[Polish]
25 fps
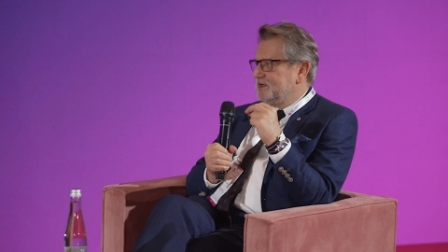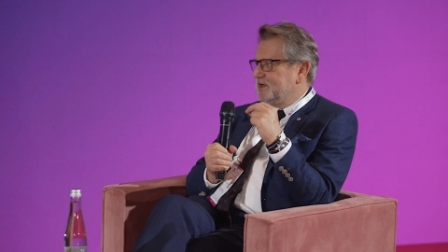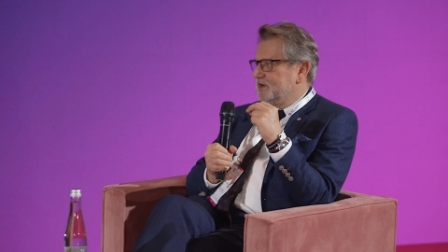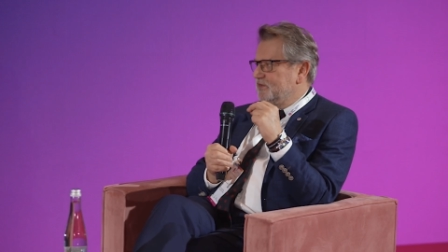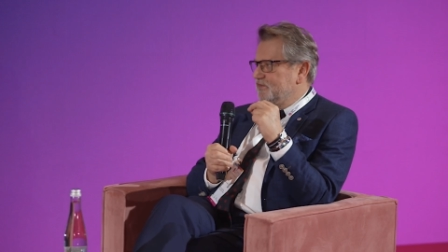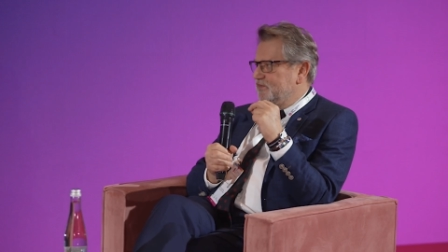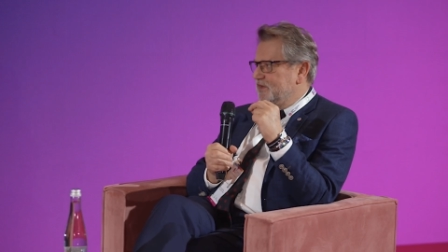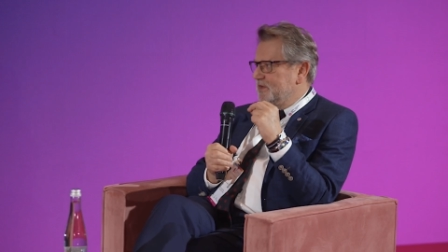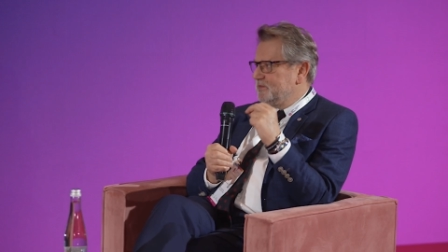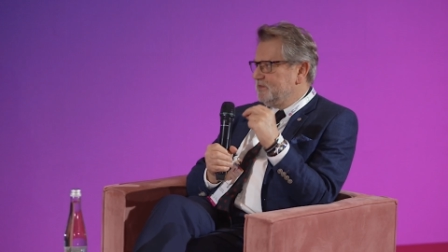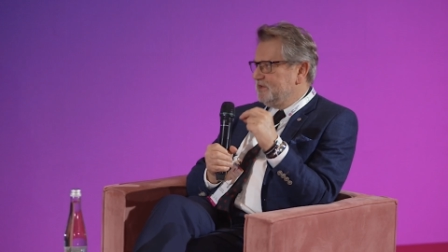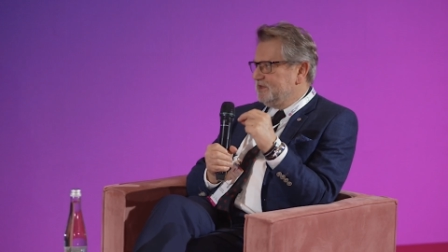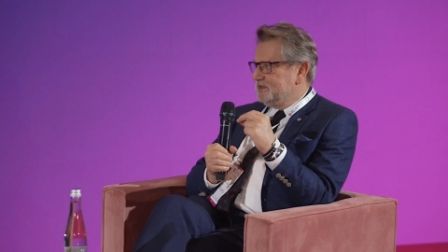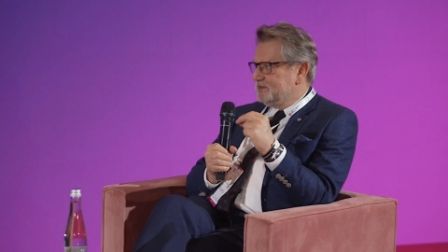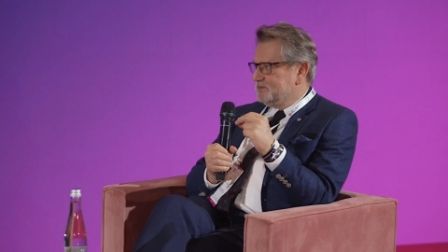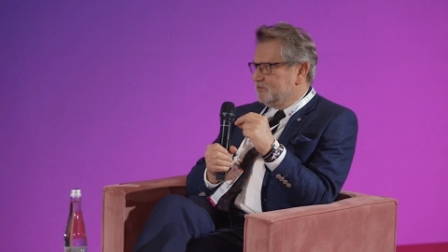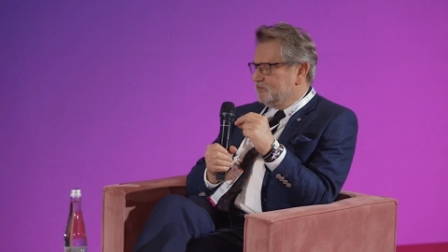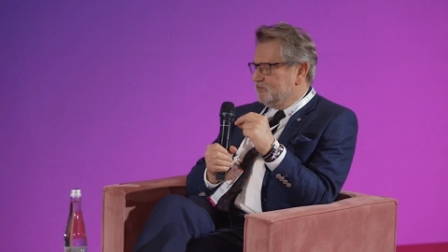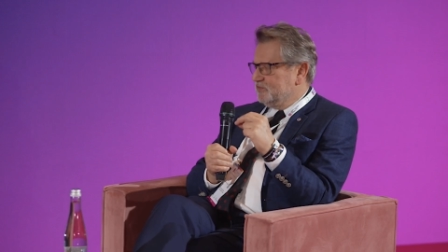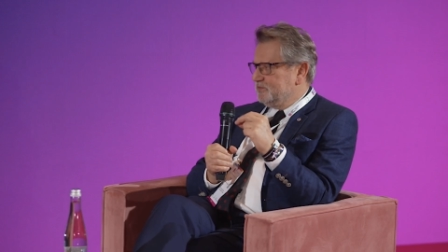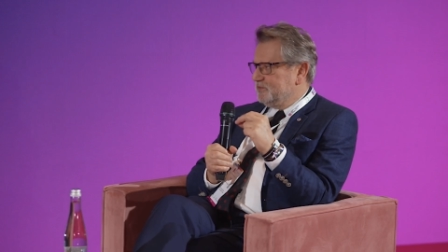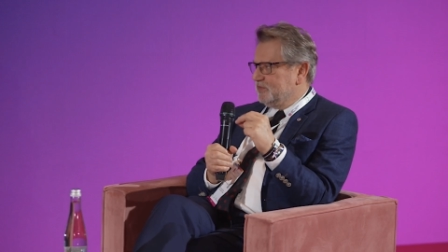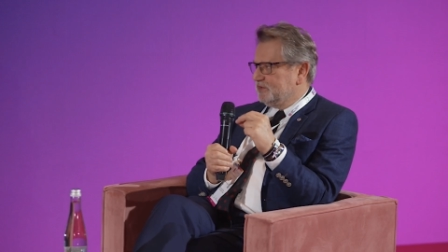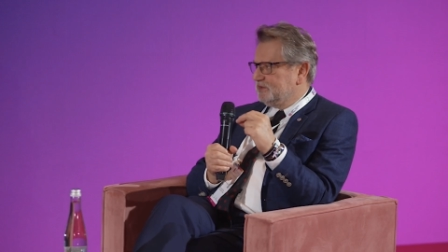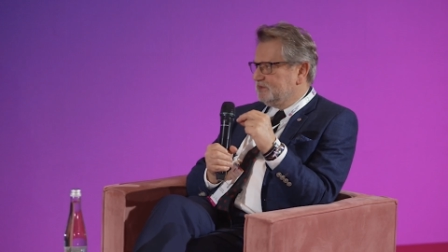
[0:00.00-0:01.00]

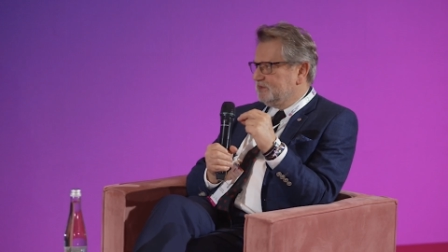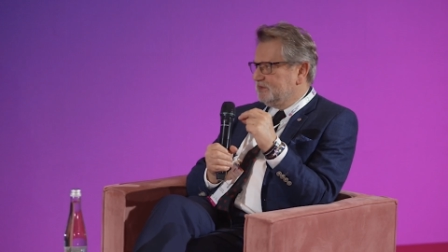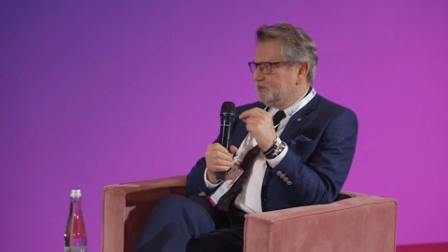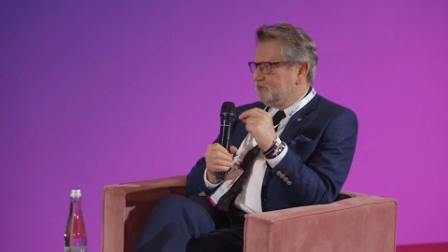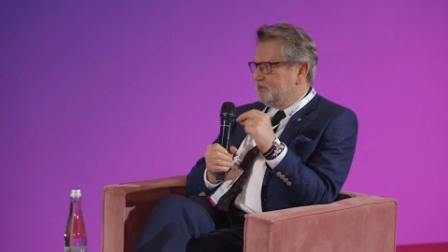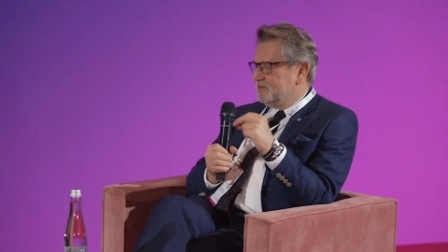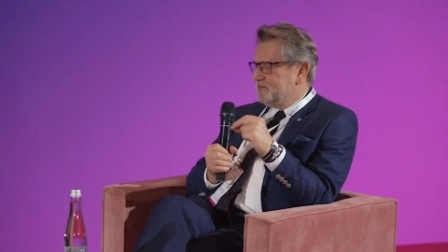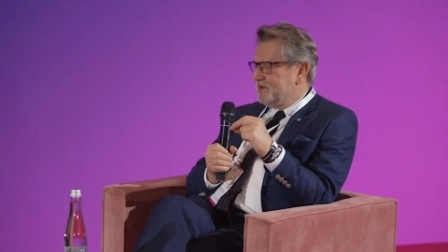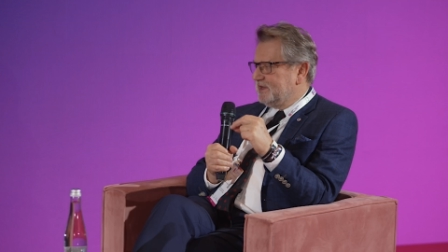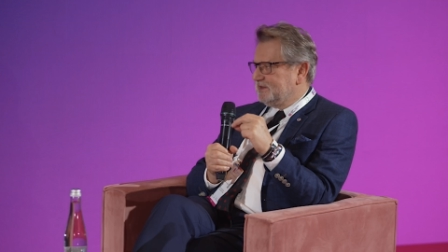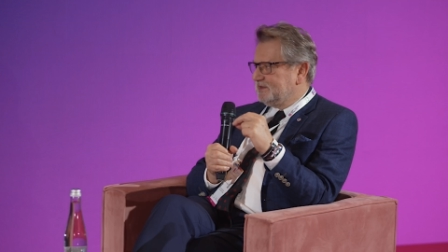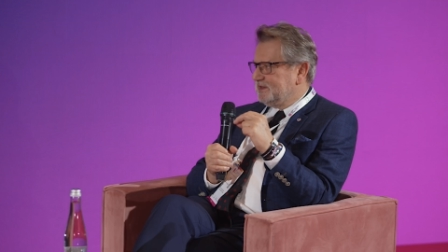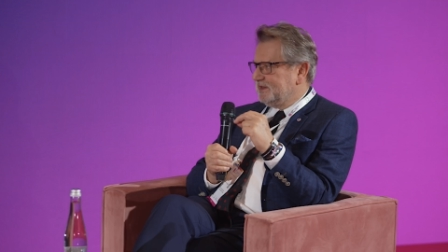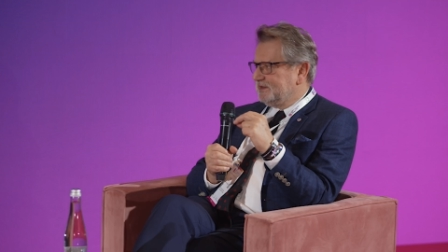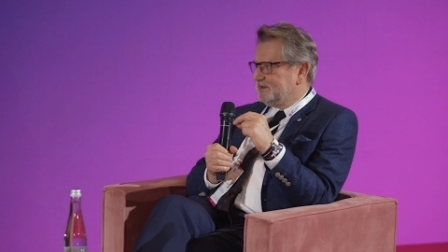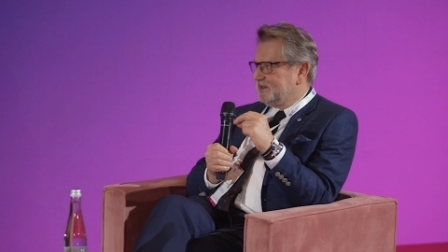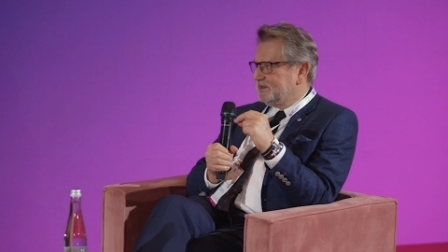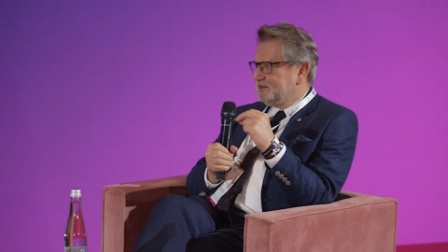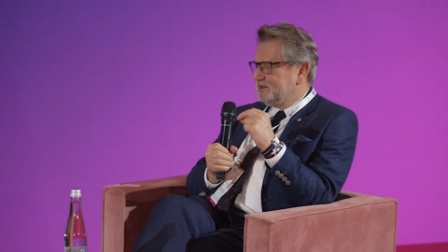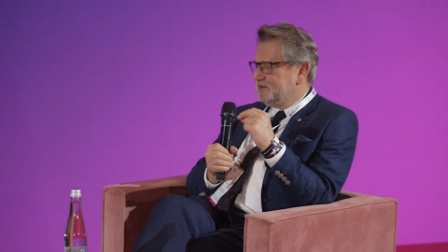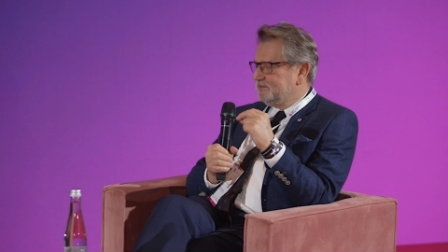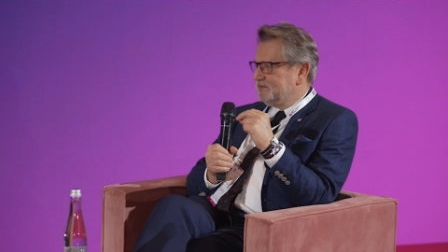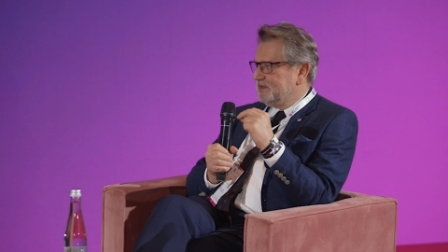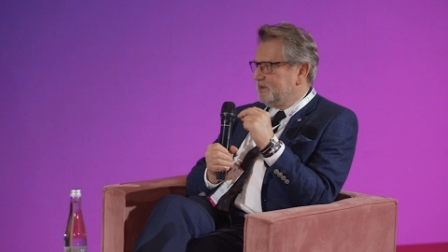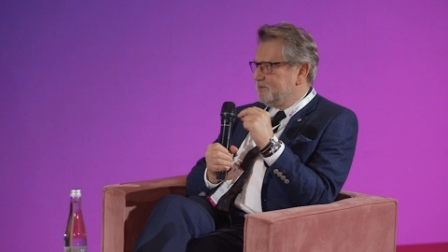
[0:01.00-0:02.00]
eufemizmów pod tytułem
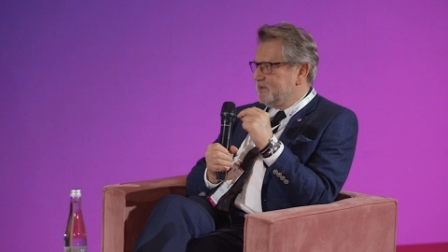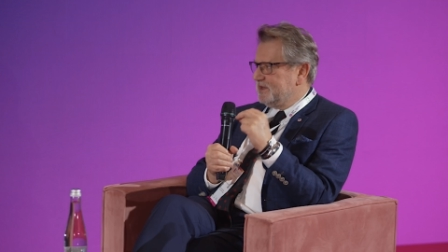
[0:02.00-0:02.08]
alternatywna